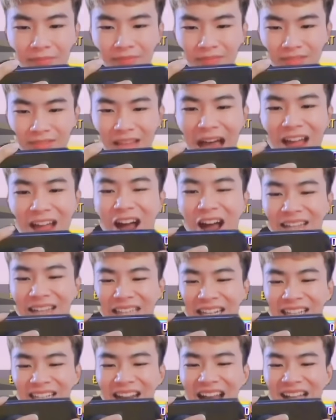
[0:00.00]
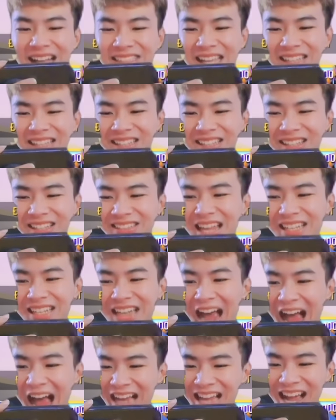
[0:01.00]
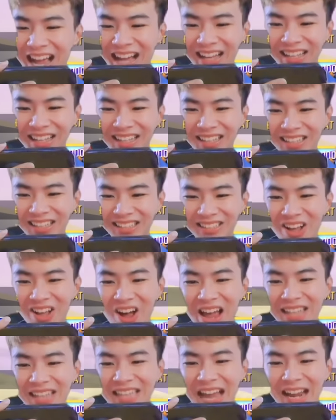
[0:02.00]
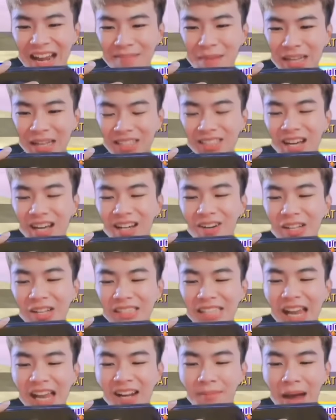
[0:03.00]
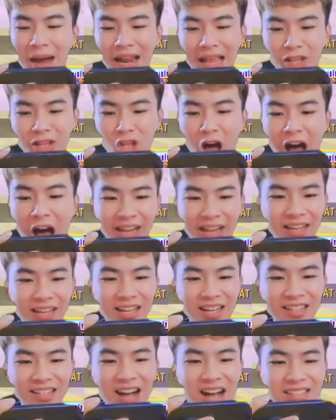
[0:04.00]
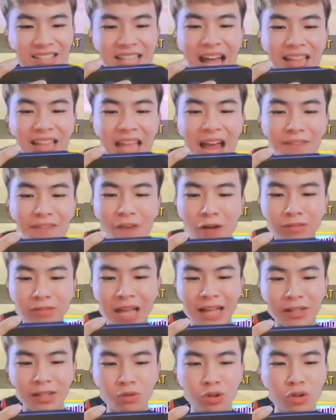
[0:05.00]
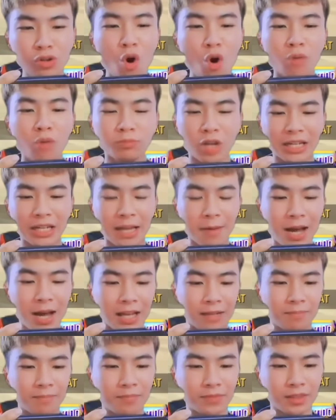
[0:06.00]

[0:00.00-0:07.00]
Đây rồi, thanh niên này sẽ nhìn được tất cả nhá. Rồi, anh ta đã bật trước con xe L7 lên. Ôi, GCT Phong đang ngụm rồi anh em ơi.